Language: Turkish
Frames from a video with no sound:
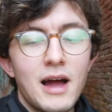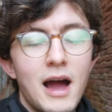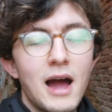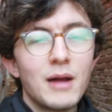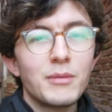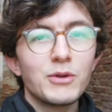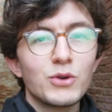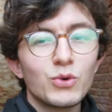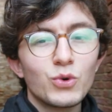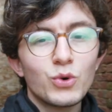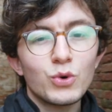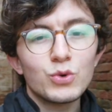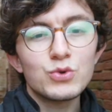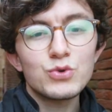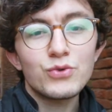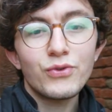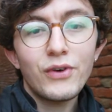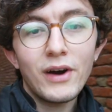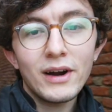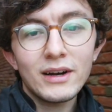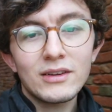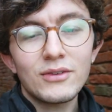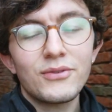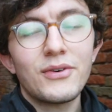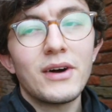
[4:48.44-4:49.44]
Her birinin konusu
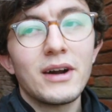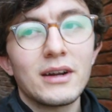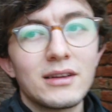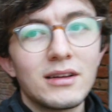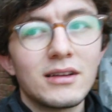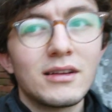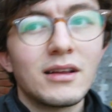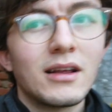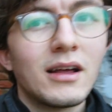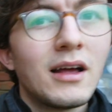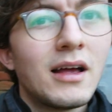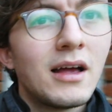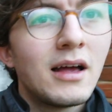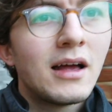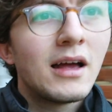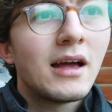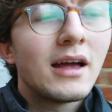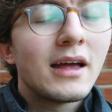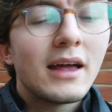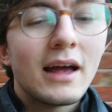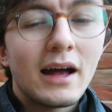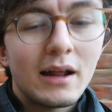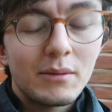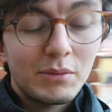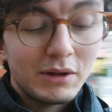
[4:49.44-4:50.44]
farklı farklıydı.
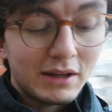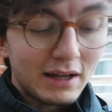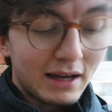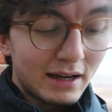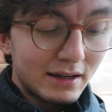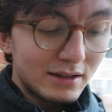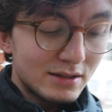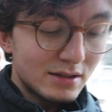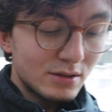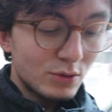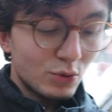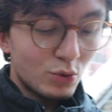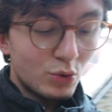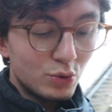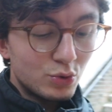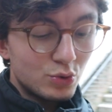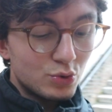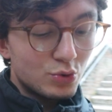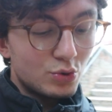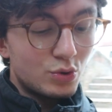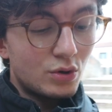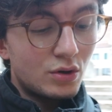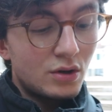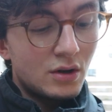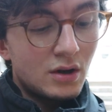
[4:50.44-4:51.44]
Yani bir tanesinin
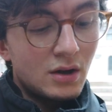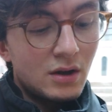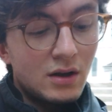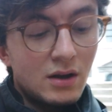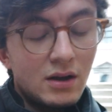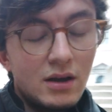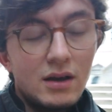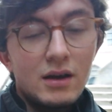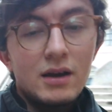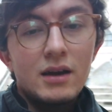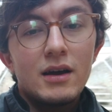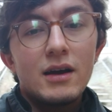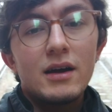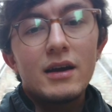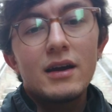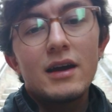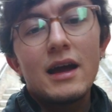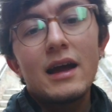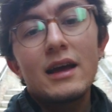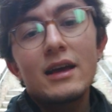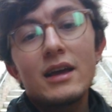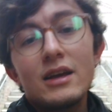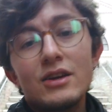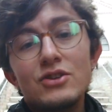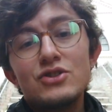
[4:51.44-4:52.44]
konusu e,
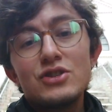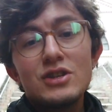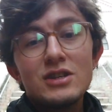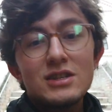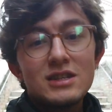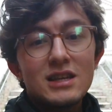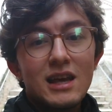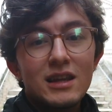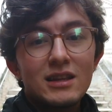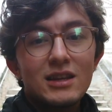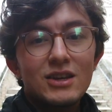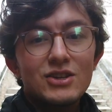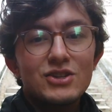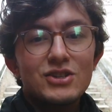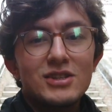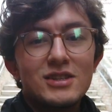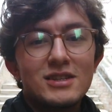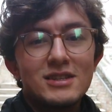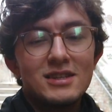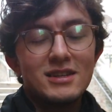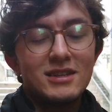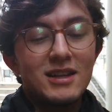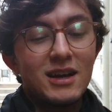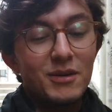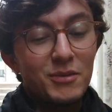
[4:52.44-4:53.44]
cinsiyet
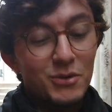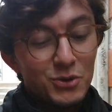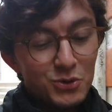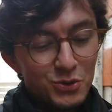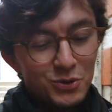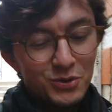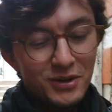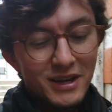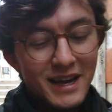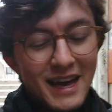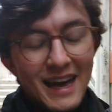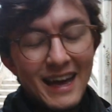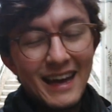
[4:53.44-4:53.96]
eşitsizliğiydi ama şu